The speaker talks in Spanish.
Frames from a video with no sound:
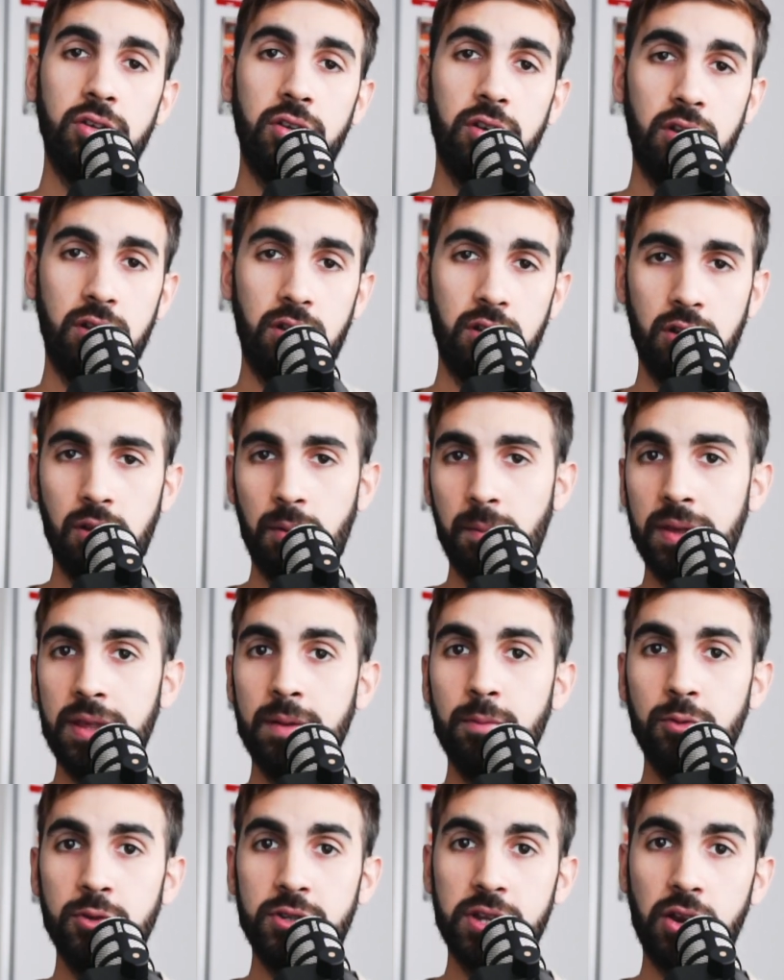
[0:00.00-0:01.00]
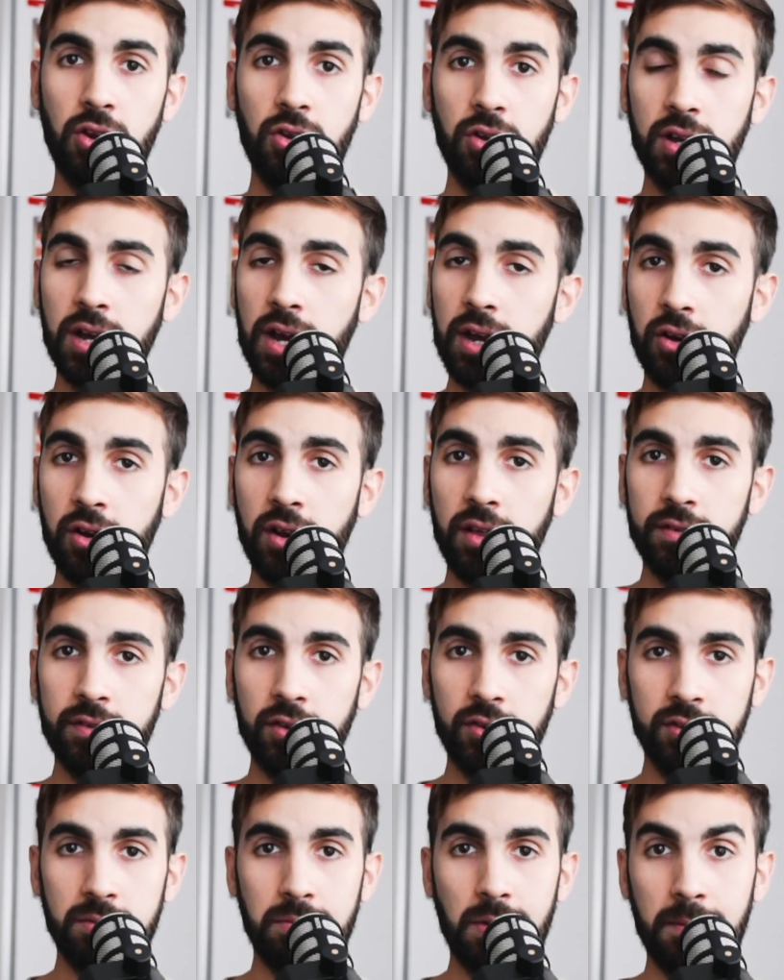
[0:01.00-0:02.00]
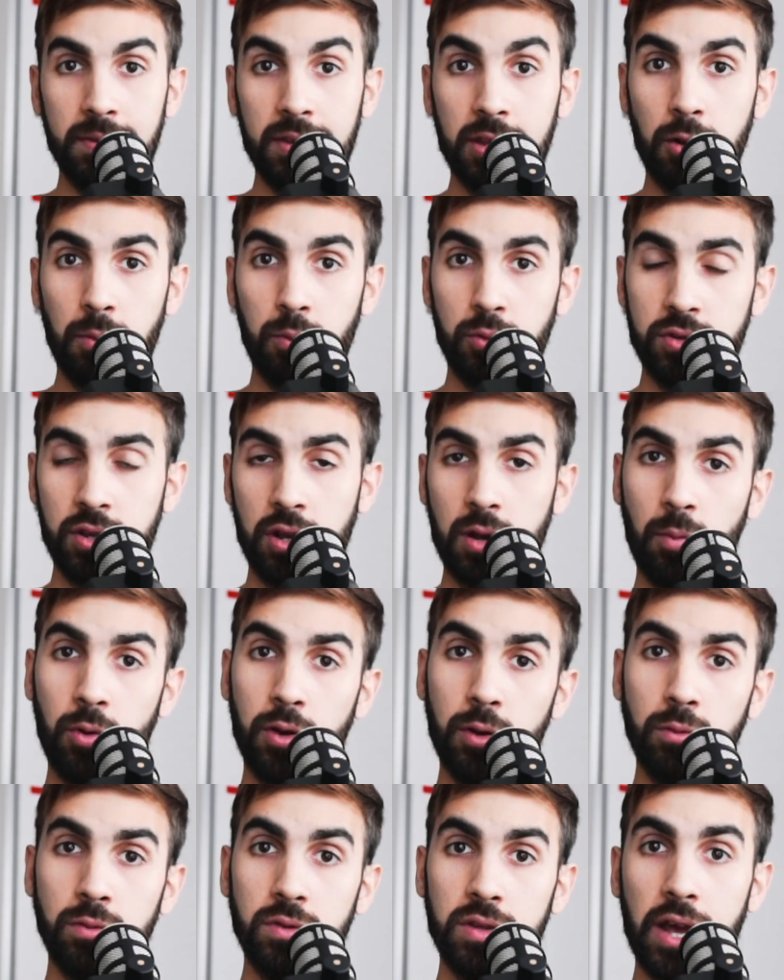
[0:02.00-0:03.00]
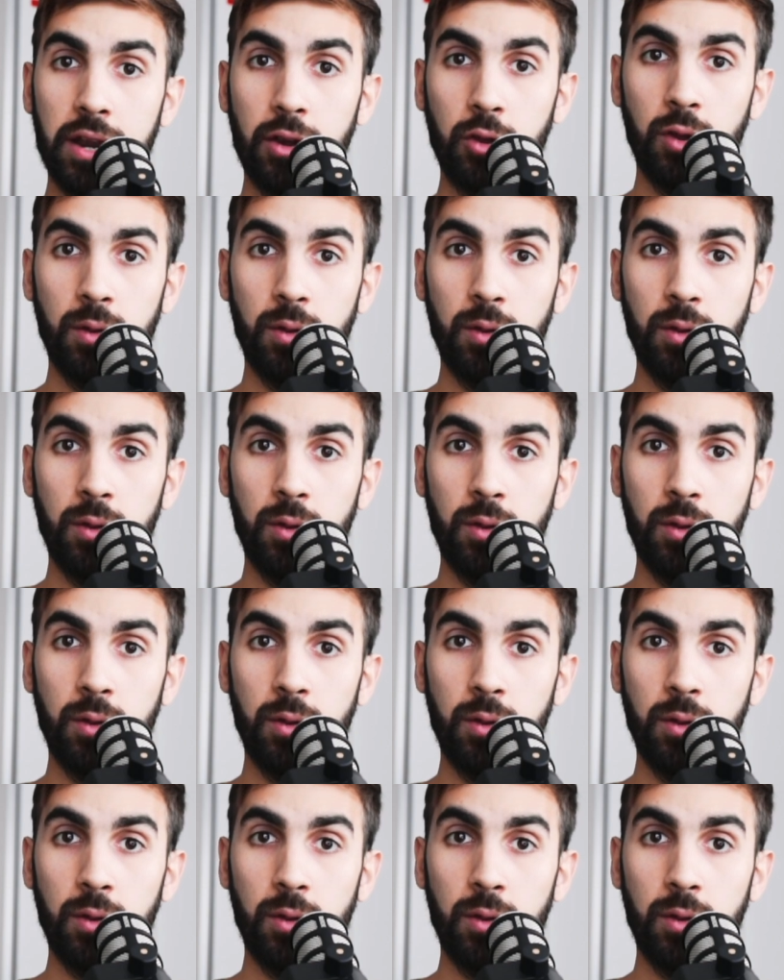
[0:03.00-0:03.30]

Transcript: no me di mucha rosca con eso, simplemente los puse como en un tarro